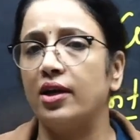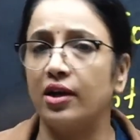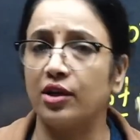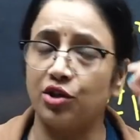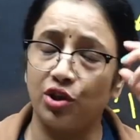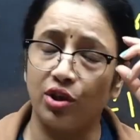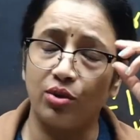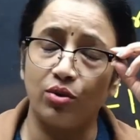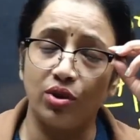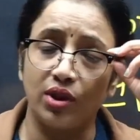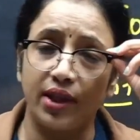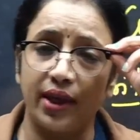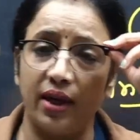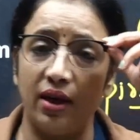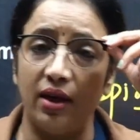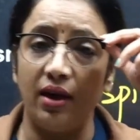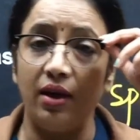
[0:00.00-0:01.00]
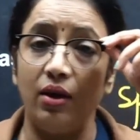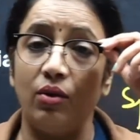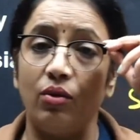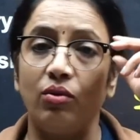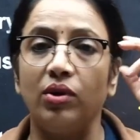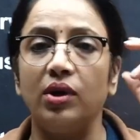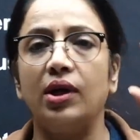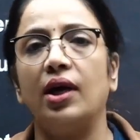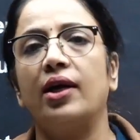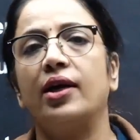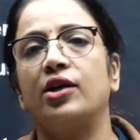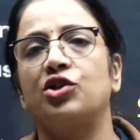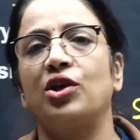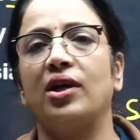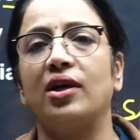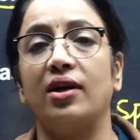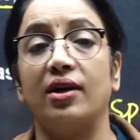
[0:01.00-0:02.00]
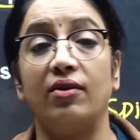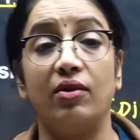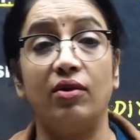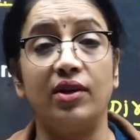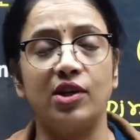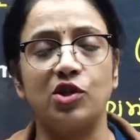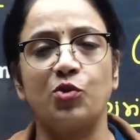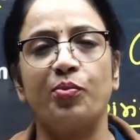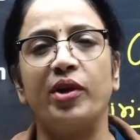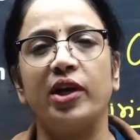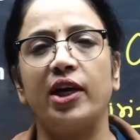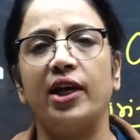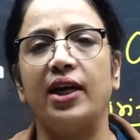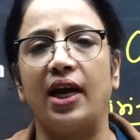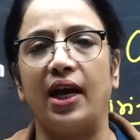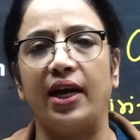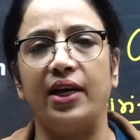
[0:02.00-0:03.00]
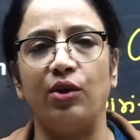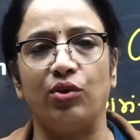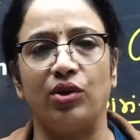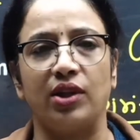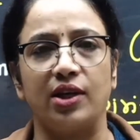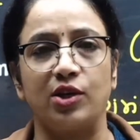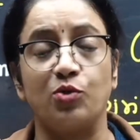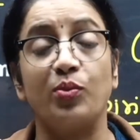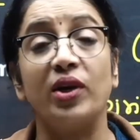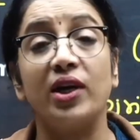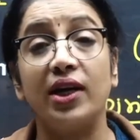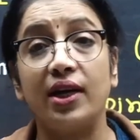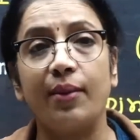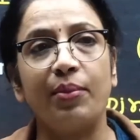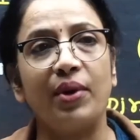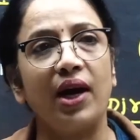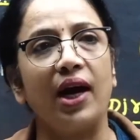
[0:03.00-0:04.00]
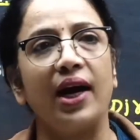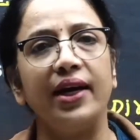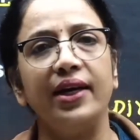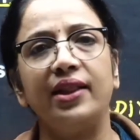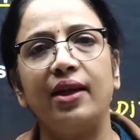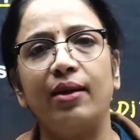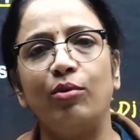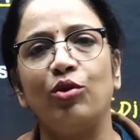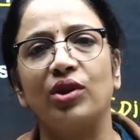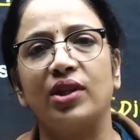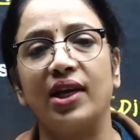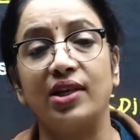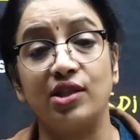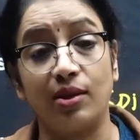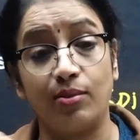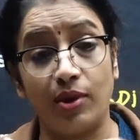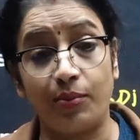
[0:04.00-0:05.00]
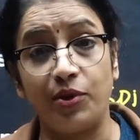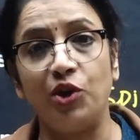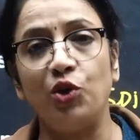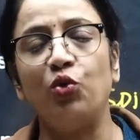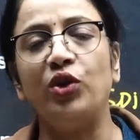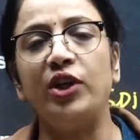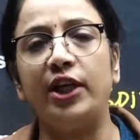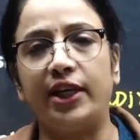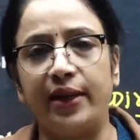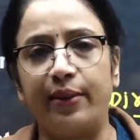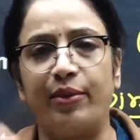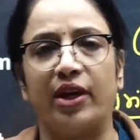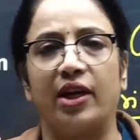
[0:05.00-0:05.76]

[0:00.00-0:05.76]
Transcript: रक्षक होते हैं उनका रक्षा करने वाला उनका स्पिरिट हाई होता है स्पिरिट आपका हाई तब होता है जब आप यूनिटी में